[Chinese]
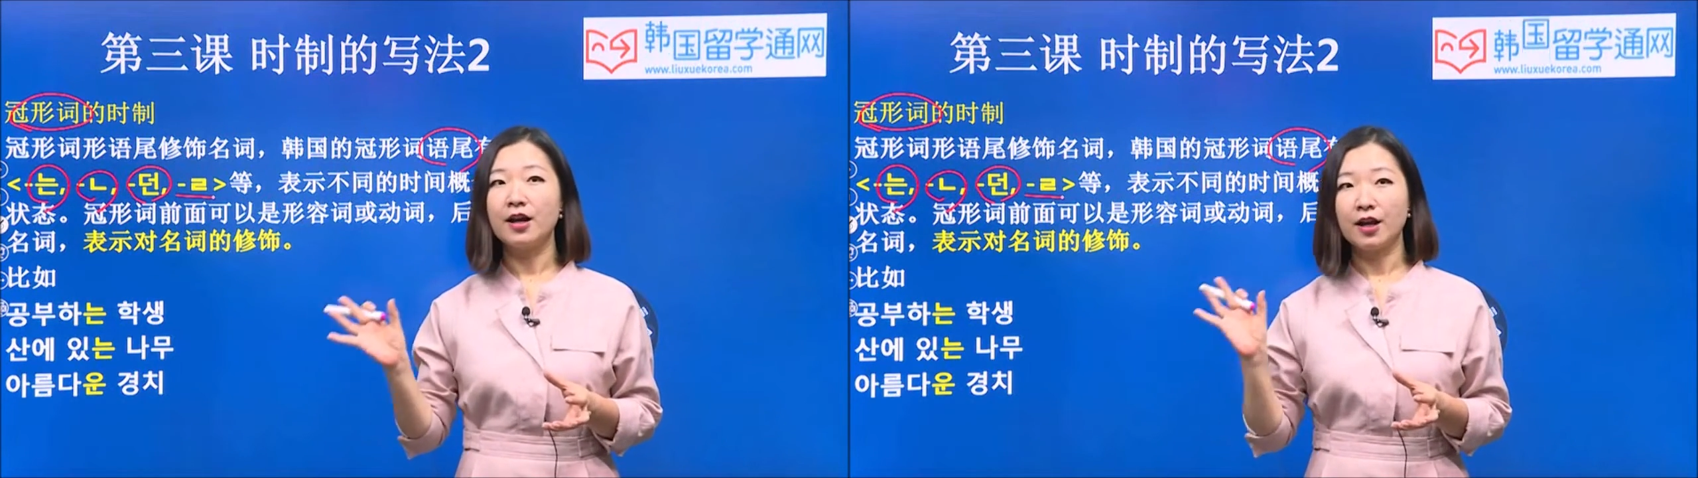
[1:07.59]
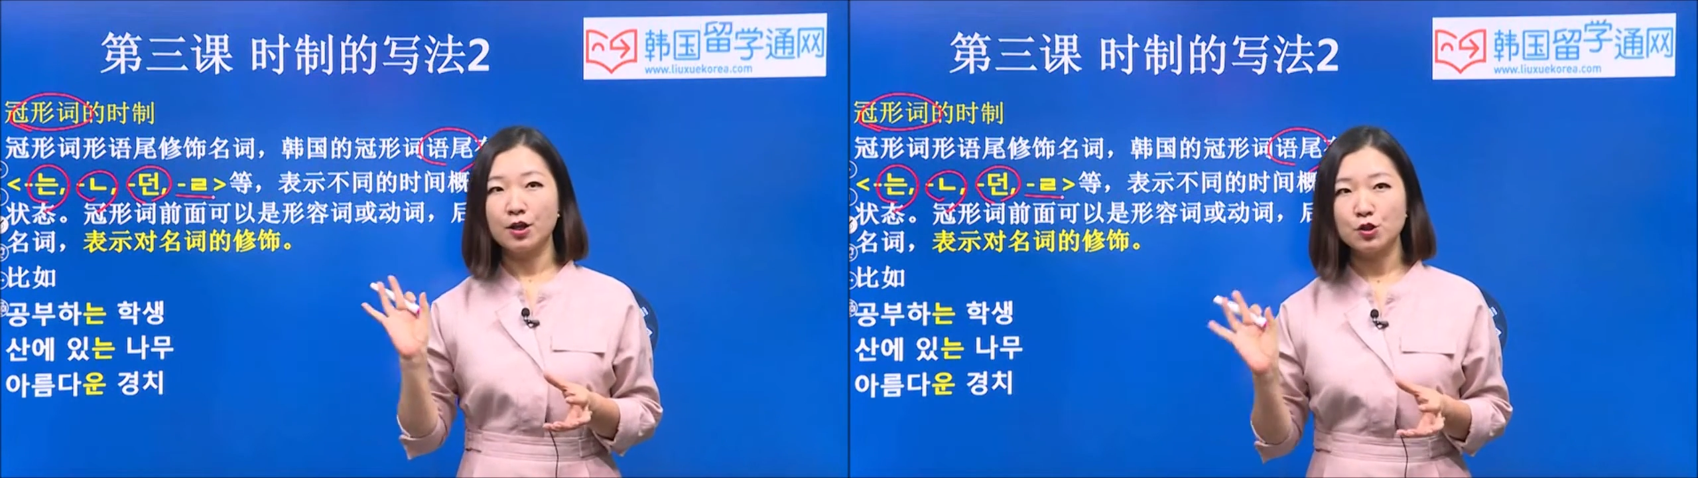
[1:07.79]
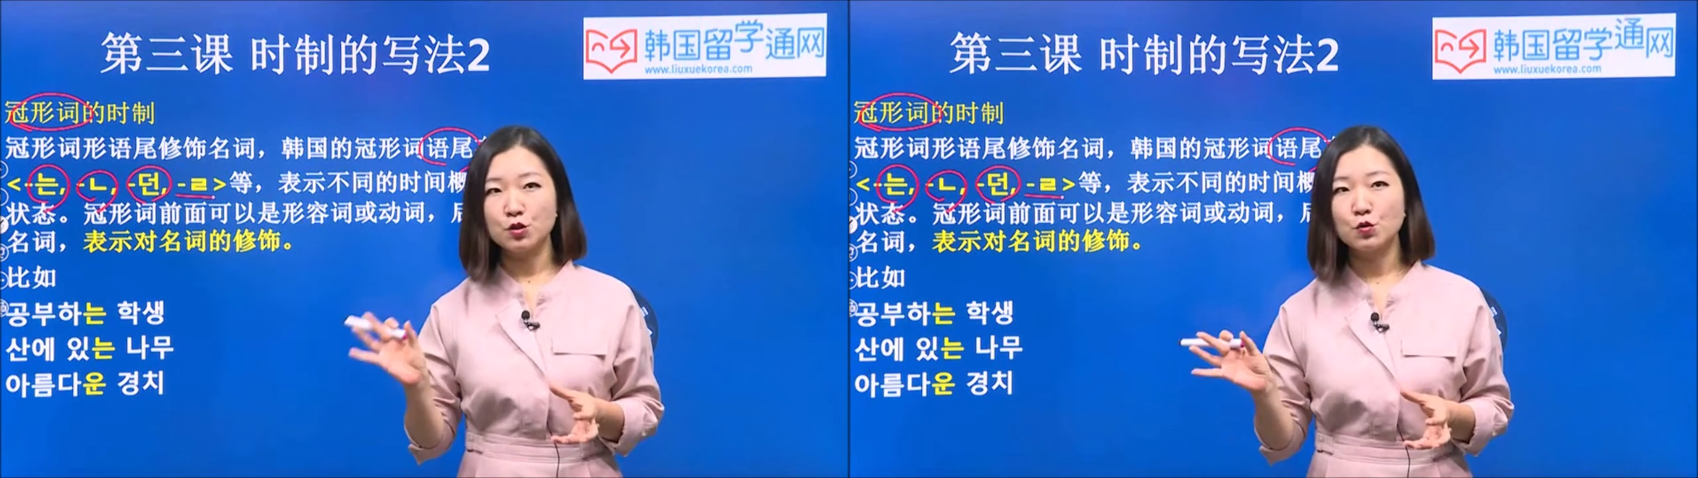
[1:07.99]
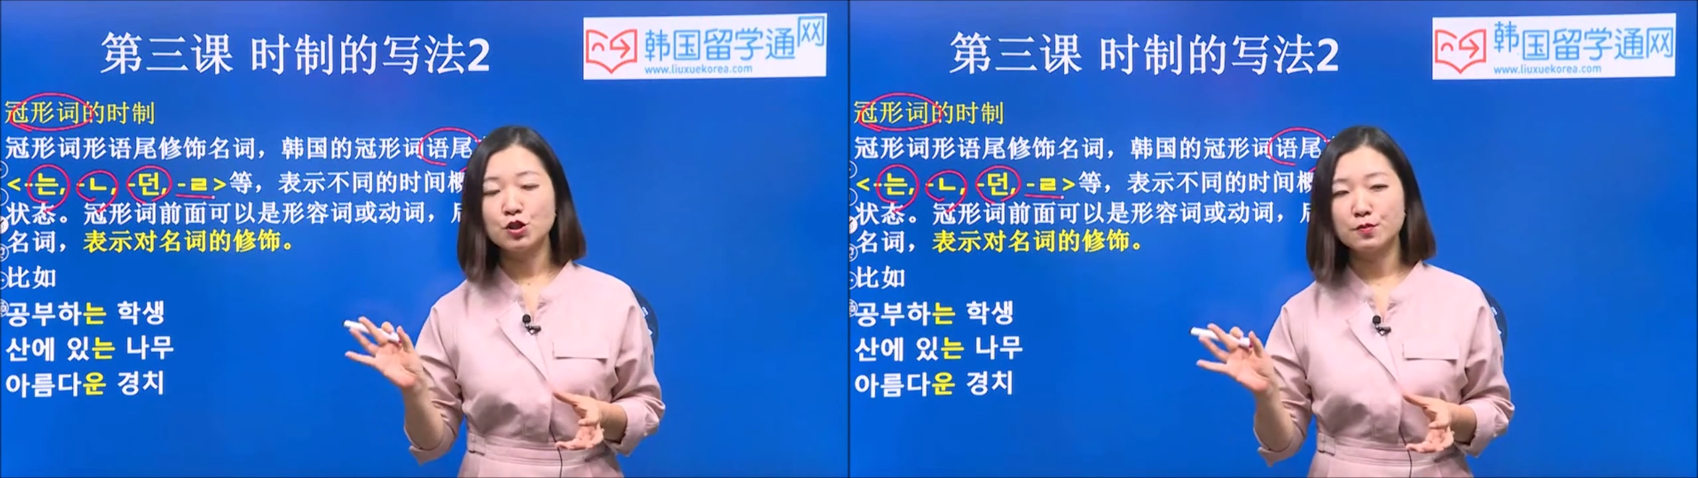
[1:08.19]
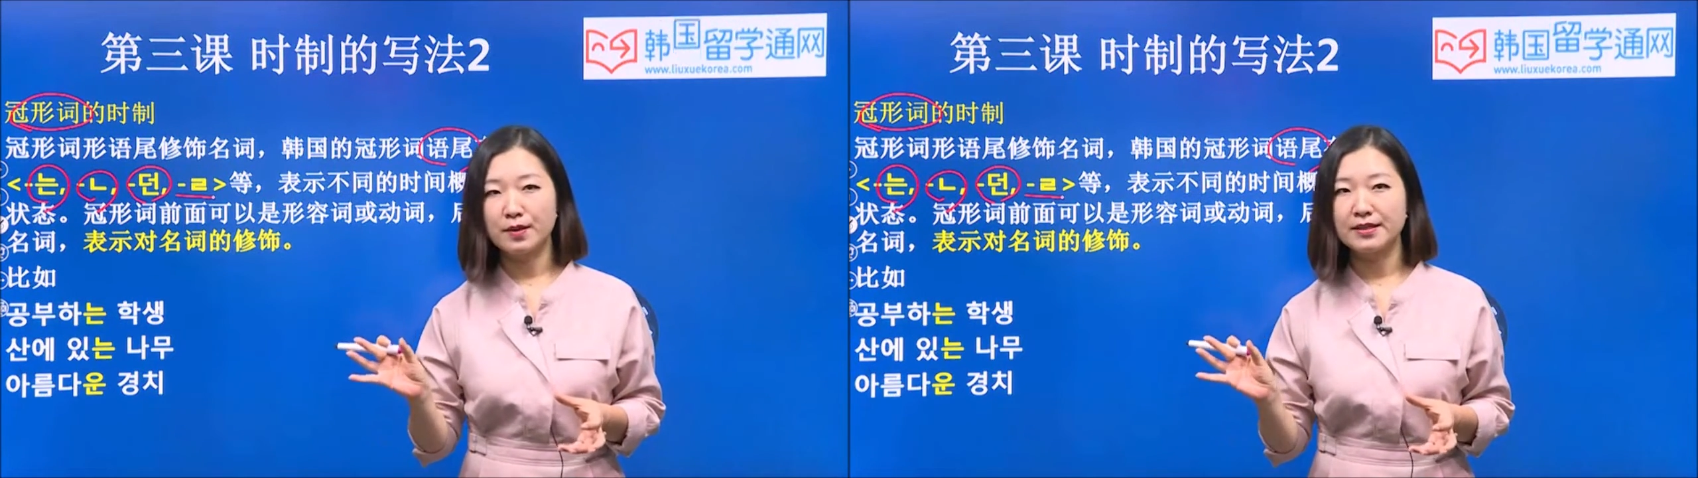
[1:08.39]
可以修
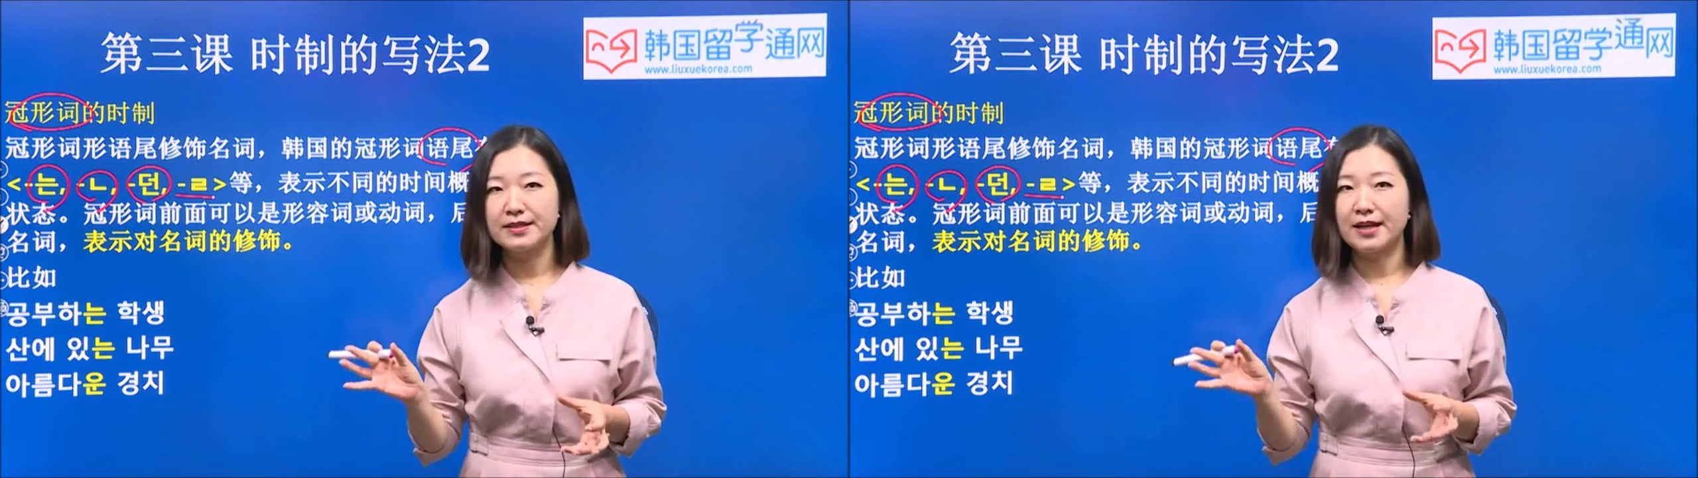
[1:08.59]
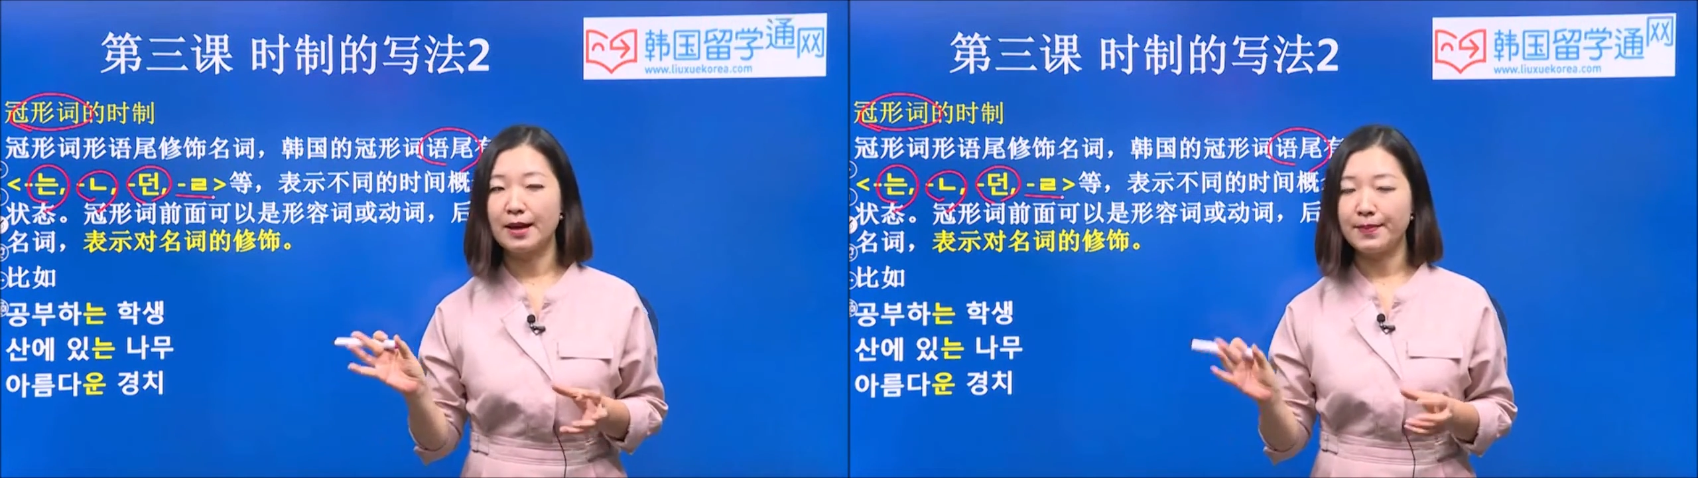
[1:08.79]
饰名词来